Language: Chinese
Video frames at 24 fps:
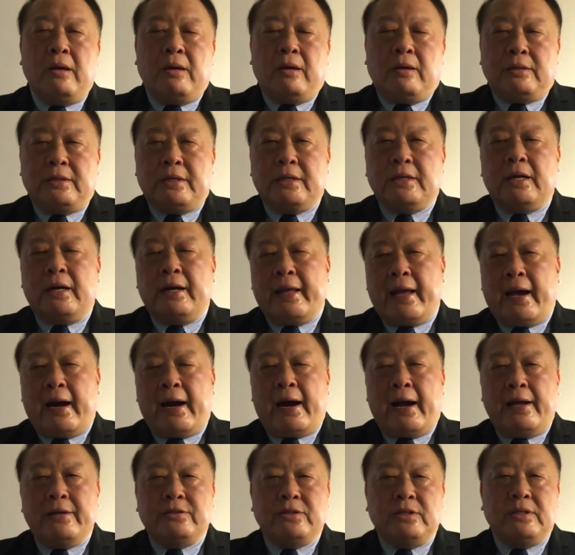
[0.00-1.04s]
这个两
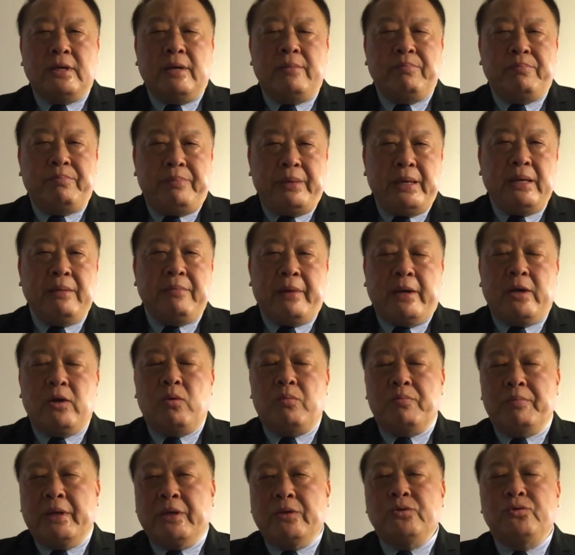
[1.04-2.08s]
韩之间并没
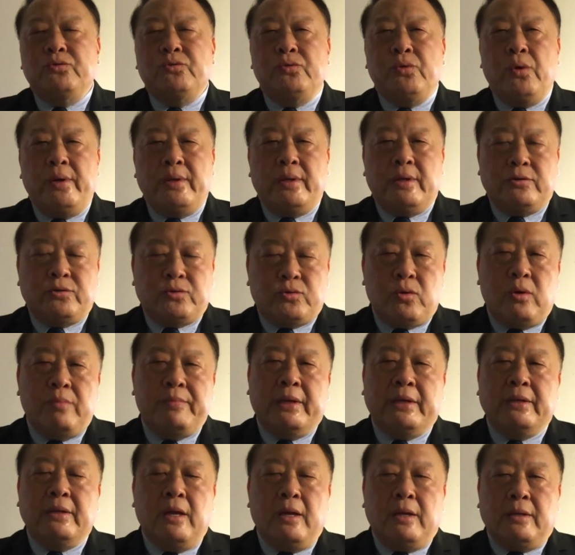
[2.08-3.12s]
有明确的说
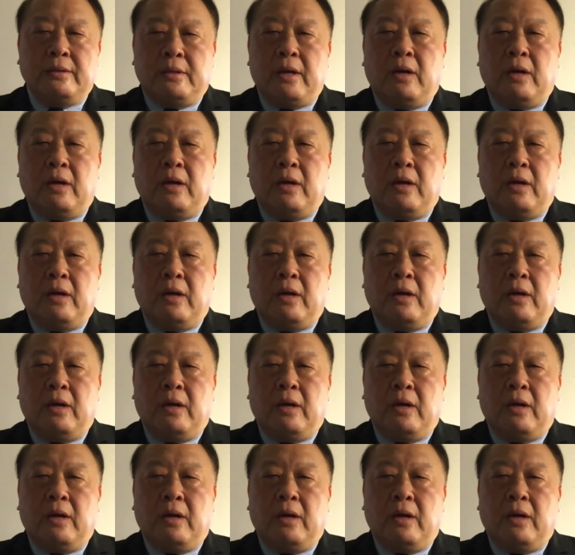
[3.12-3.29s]
明